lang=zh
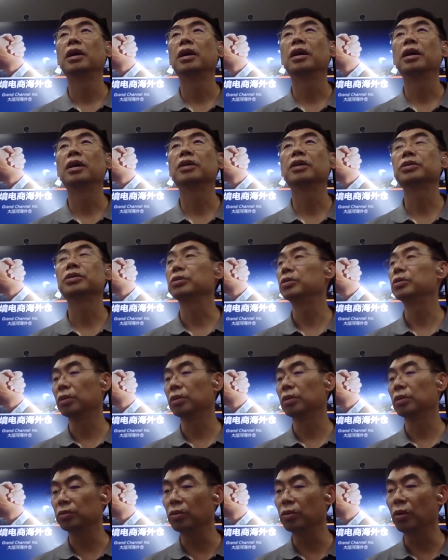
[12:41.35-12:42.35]
啊。所以说，
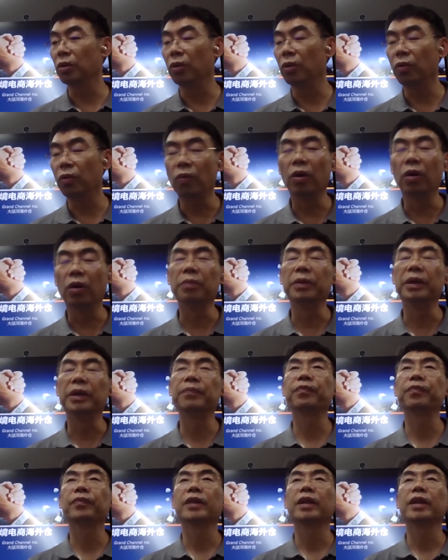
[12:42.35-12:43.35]
如果我
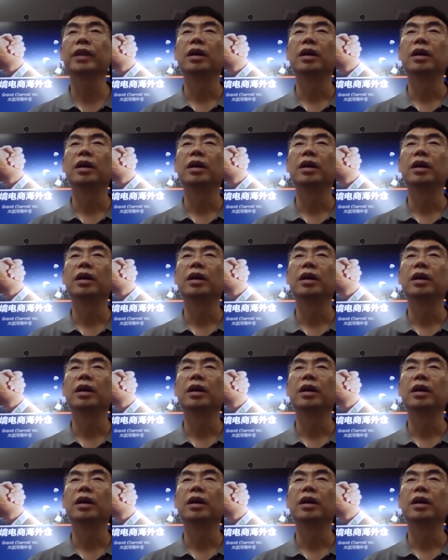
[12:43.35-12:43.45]
们